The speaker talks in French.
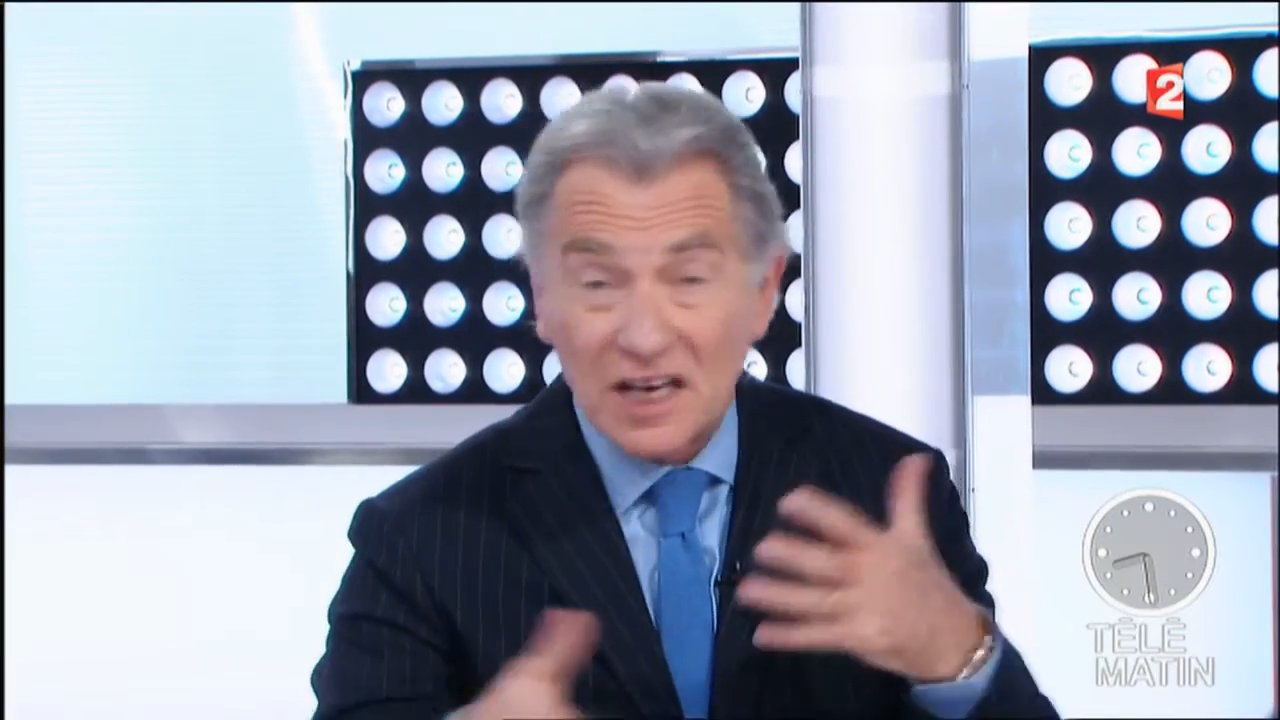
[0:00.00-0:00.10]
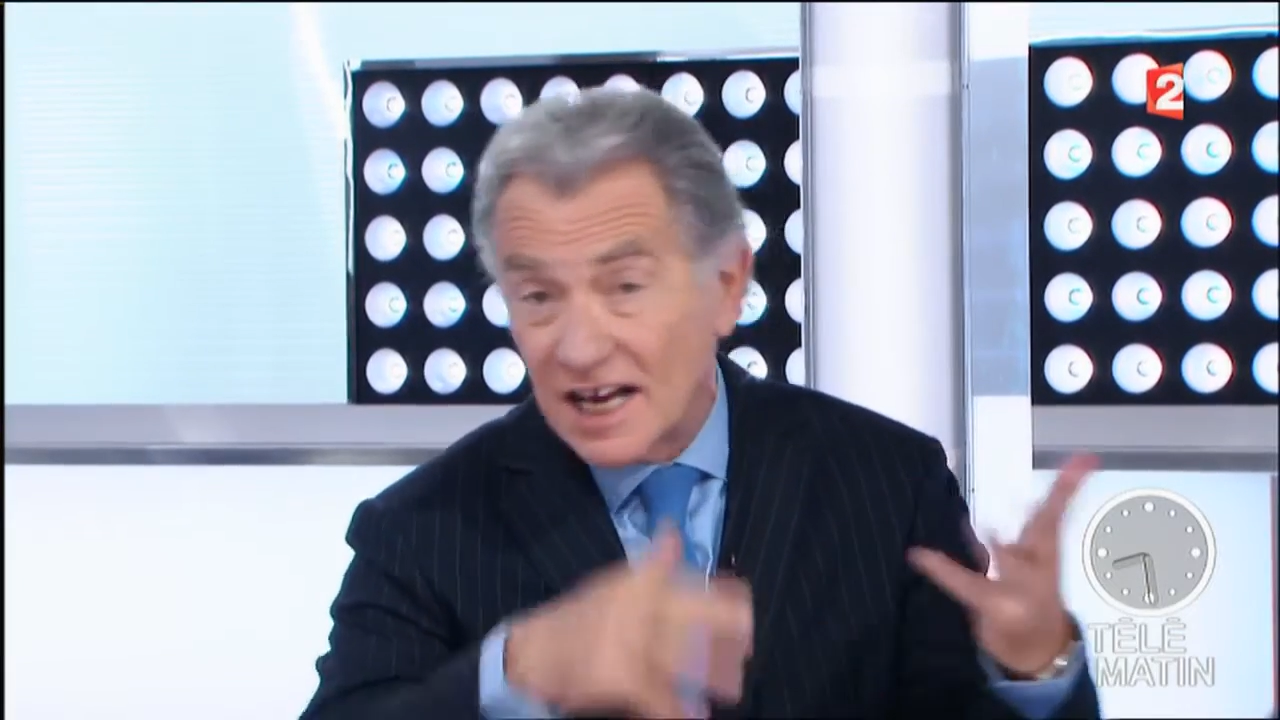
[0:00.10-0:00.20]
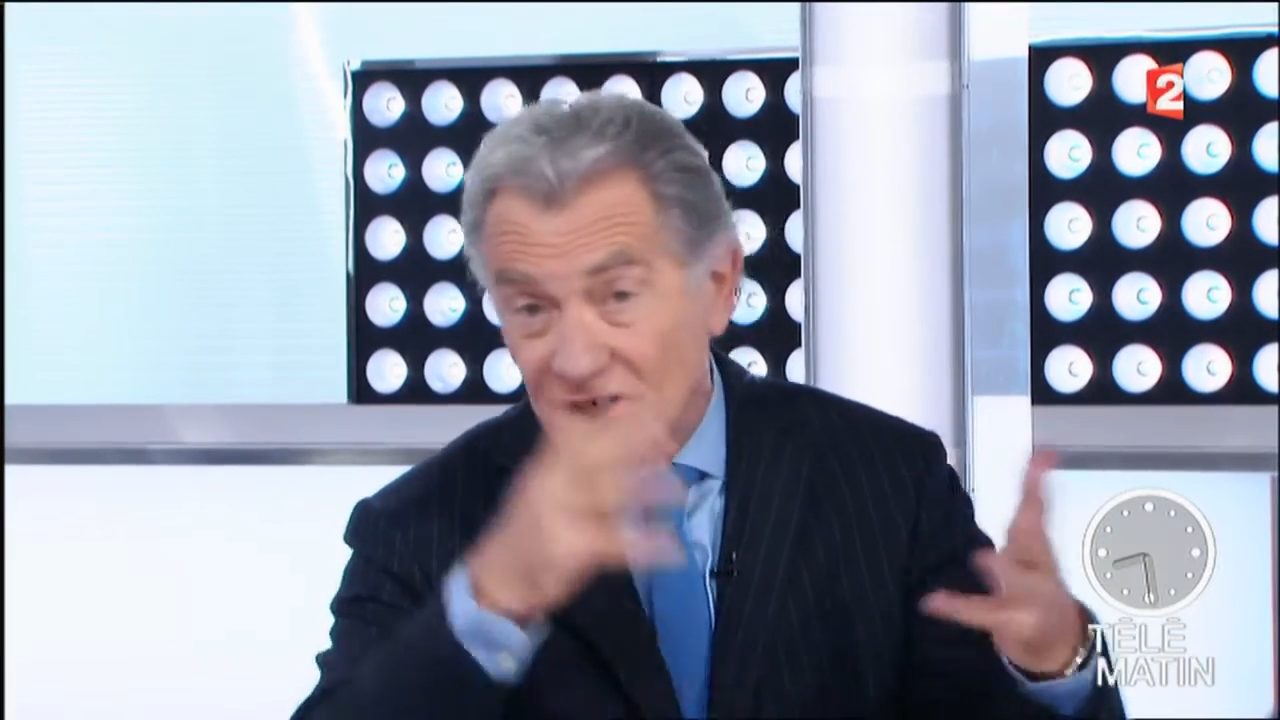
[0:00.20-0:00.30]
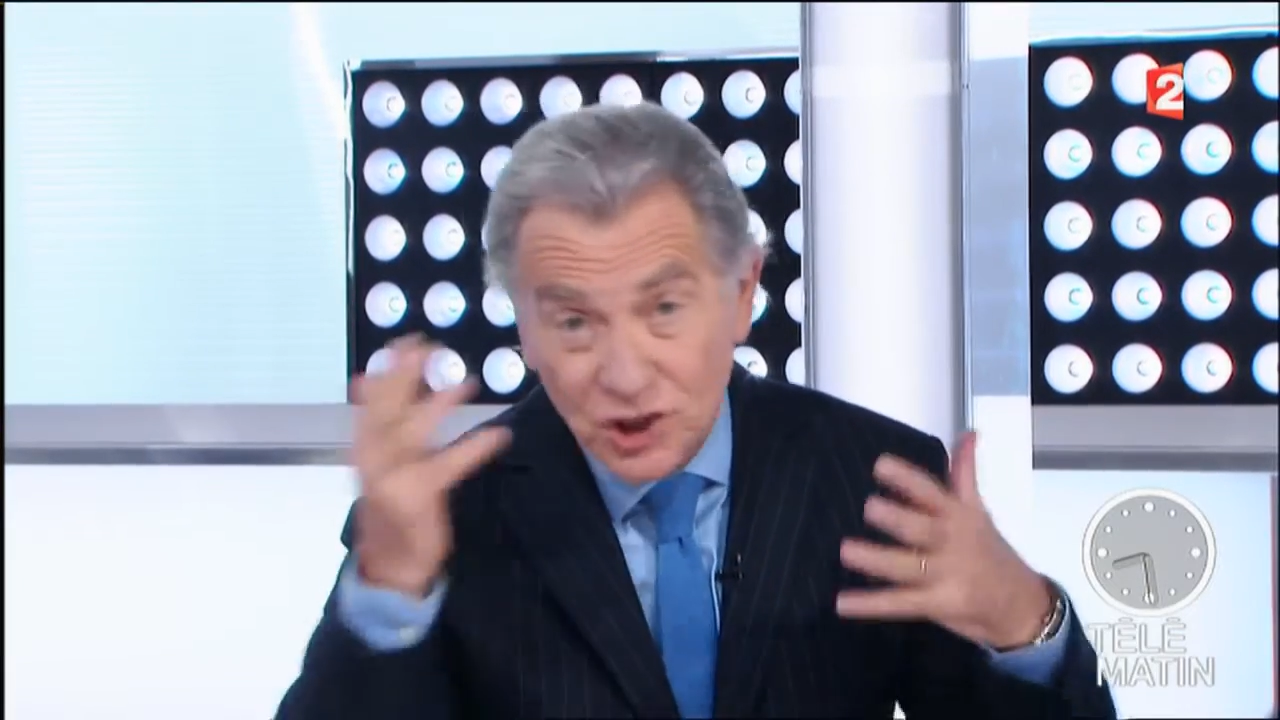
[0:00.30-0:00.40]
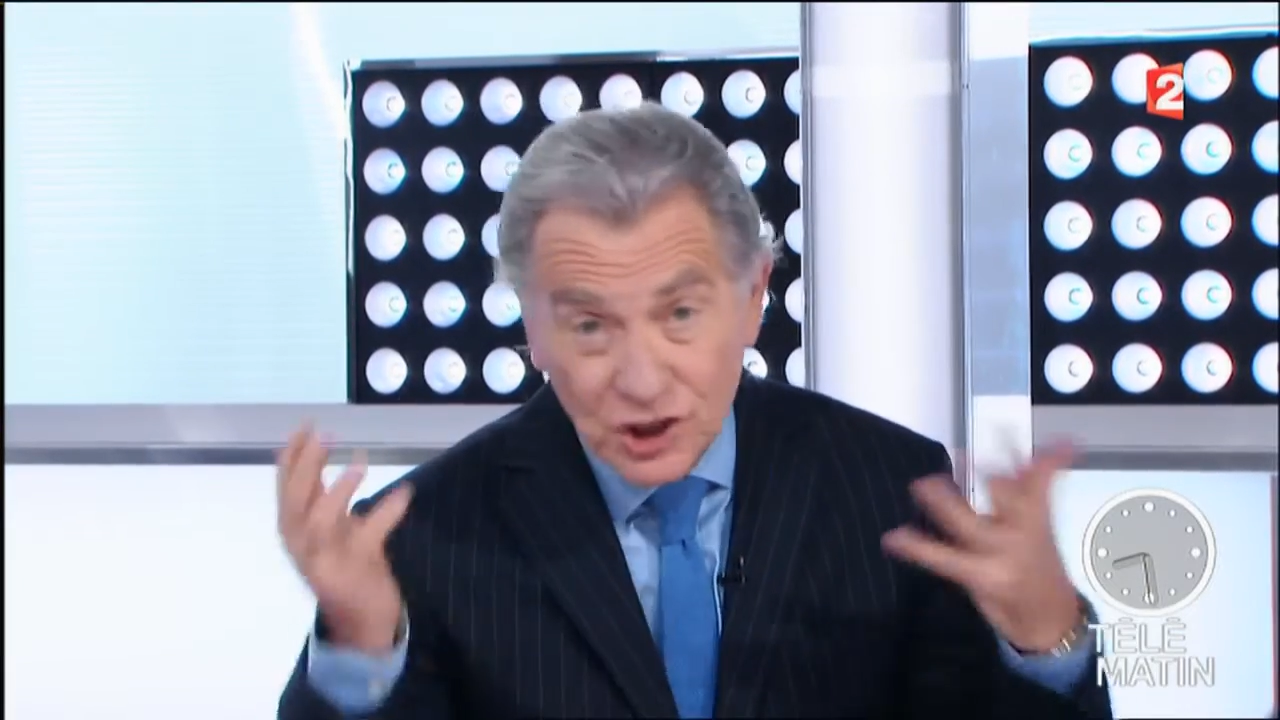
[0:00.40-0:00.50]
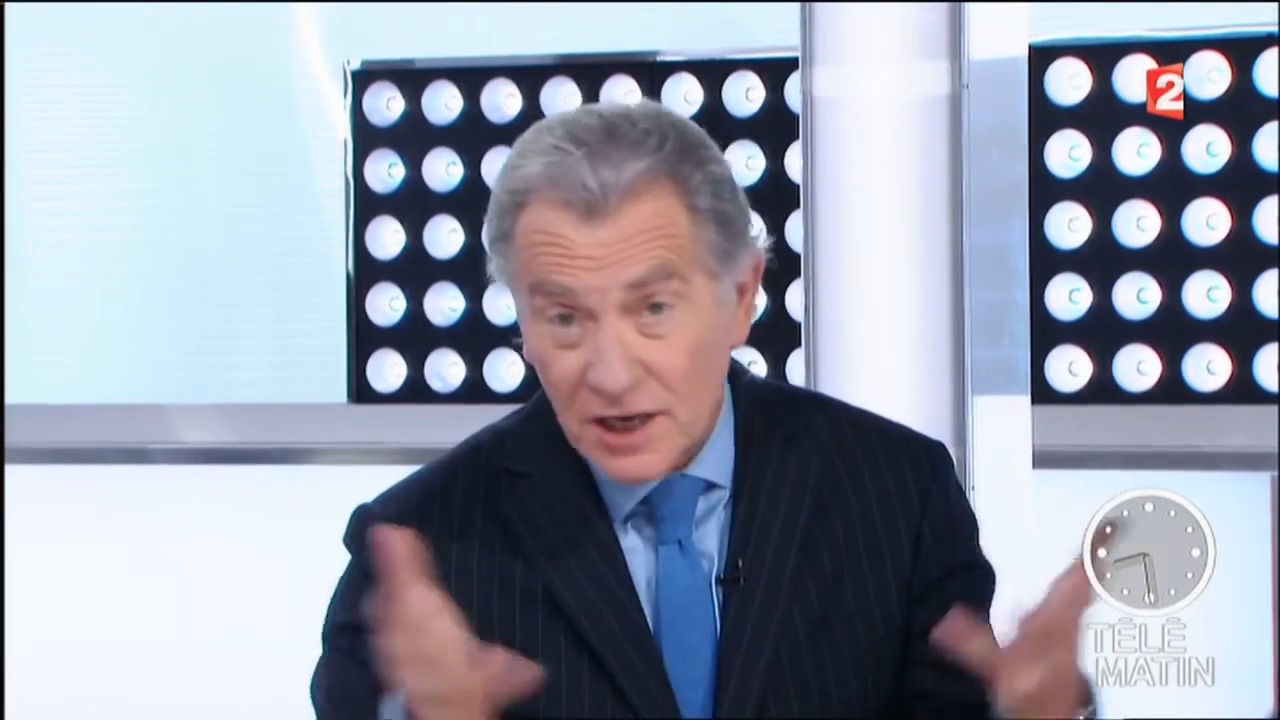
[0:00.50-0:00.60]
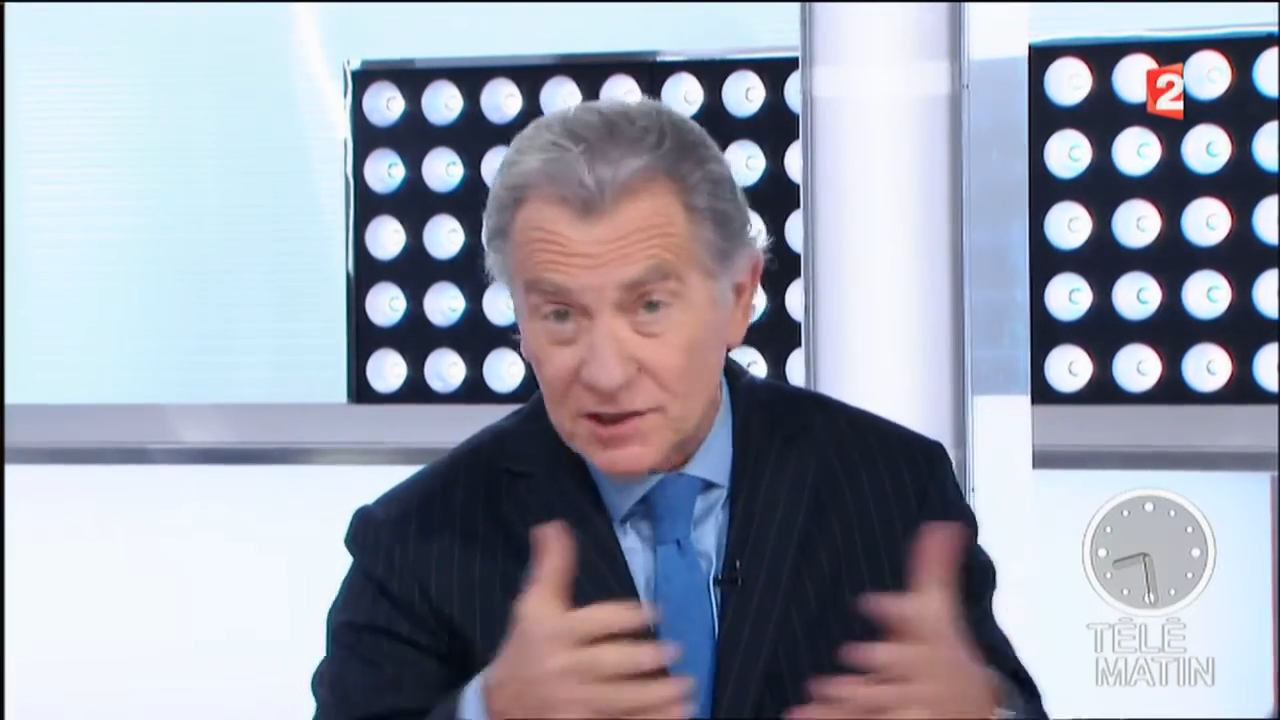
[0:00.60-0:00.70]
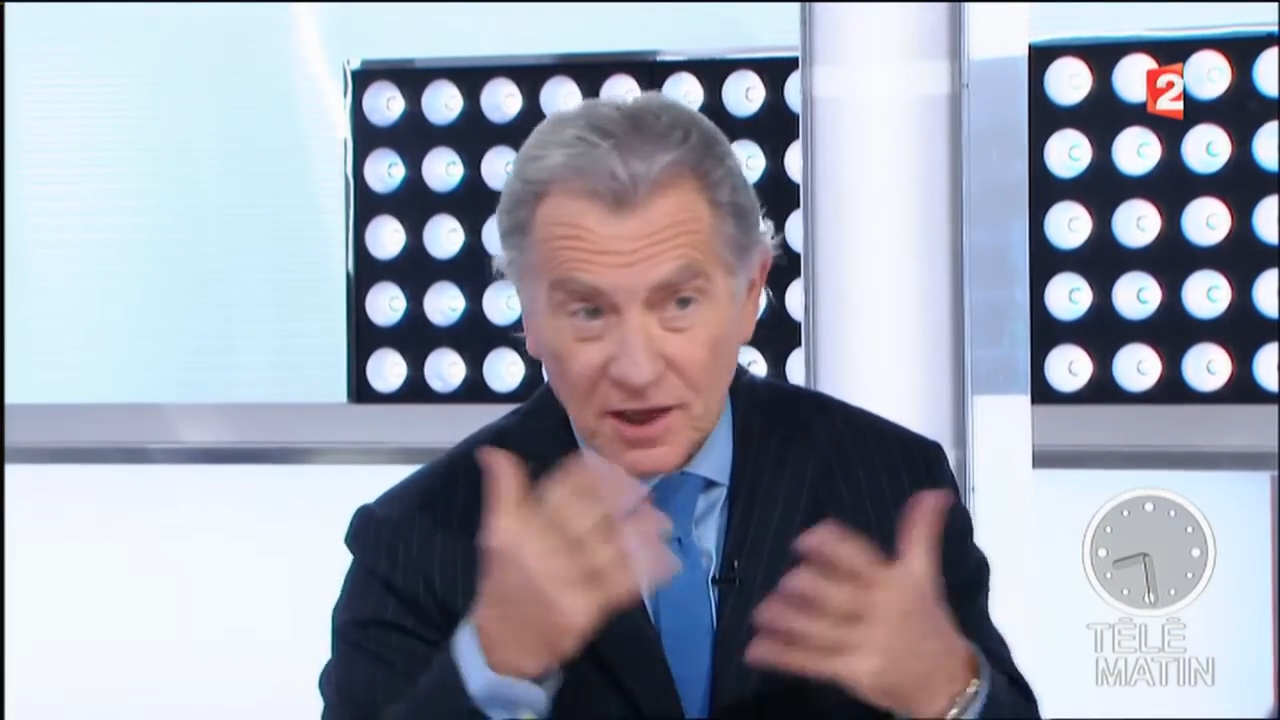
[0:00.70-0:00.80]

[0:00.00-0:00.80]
richesse